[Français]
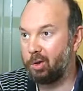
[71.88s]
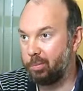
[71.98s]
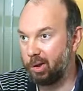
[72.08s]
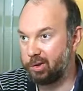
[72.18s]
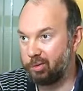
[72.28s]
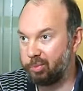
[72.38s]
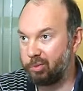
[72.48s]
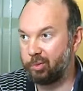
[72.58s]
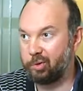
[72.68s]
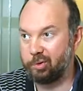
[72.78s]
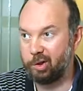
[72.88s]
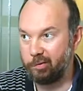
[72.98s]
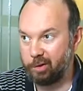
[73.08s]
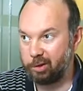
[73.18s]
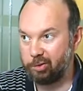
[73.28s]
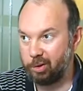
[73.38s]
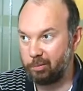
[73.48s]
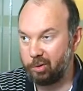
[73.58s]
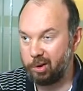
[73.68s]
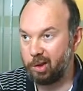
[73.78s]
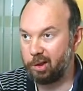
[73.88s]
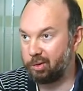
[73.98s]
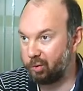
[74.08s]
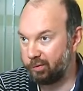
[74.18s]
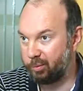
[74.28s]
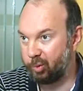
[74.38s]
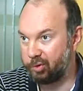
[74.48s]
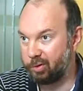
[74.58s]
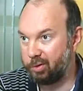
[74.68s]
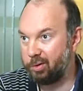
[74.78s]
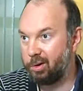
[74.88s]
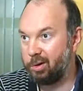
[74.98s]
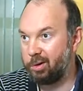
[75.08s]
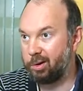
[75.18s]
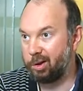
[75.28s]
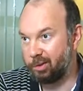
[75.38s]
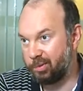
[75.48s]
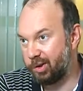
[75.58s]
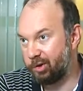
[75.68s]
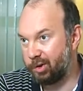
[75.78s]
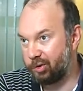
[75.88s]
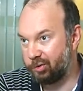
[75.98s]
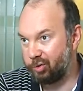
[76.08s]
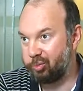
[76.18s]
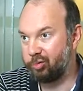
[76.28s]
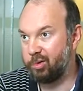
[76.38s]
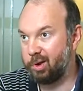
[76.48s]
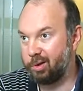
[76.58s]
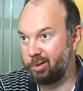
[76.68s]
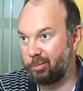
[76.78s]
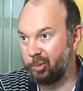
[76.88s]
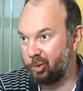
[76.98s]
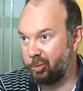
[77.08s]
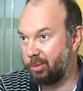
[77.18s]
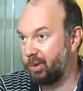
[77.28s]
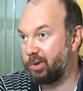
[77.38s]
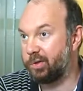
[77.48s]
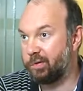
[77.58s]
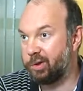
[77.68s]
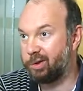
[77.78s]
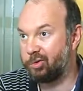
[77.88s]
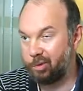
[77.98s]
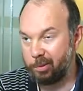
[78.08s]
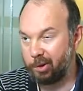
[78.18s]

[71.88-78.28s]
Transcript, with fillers: Comme par exemple, moi je travaille actuellement à 80%, et comme ça, j'ai la chance de pouvoir euh, m'occuper de ma petite fille tous les